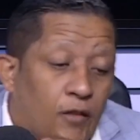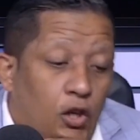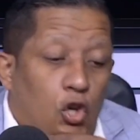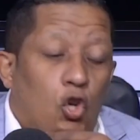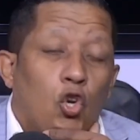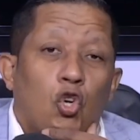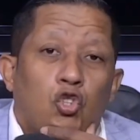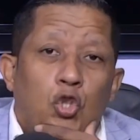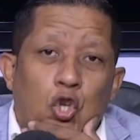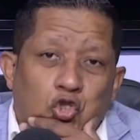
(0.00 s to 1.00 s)
los
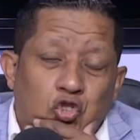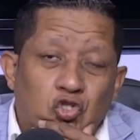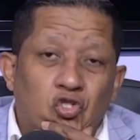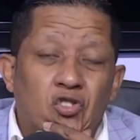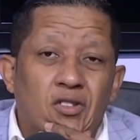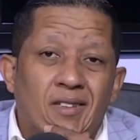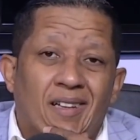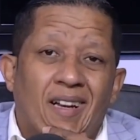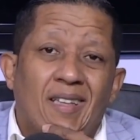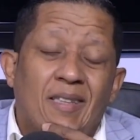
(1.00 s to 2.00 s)
dos
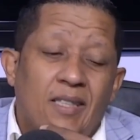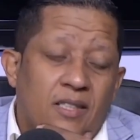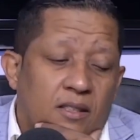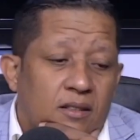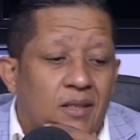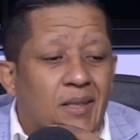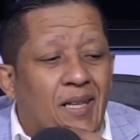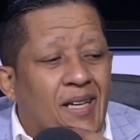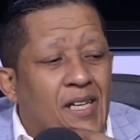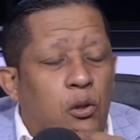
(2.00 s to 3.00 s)
grandes
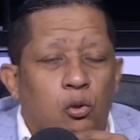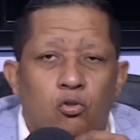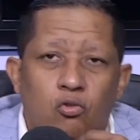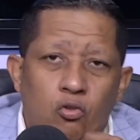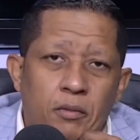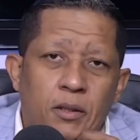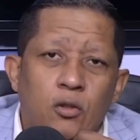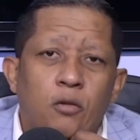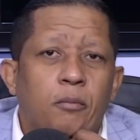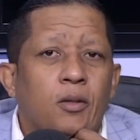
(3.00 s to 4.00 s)
delitos
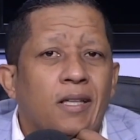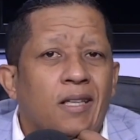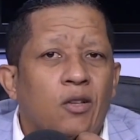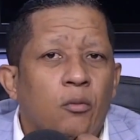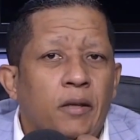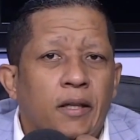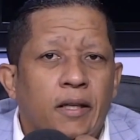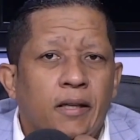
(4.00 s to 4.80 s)
cometidos por Danilo Medina.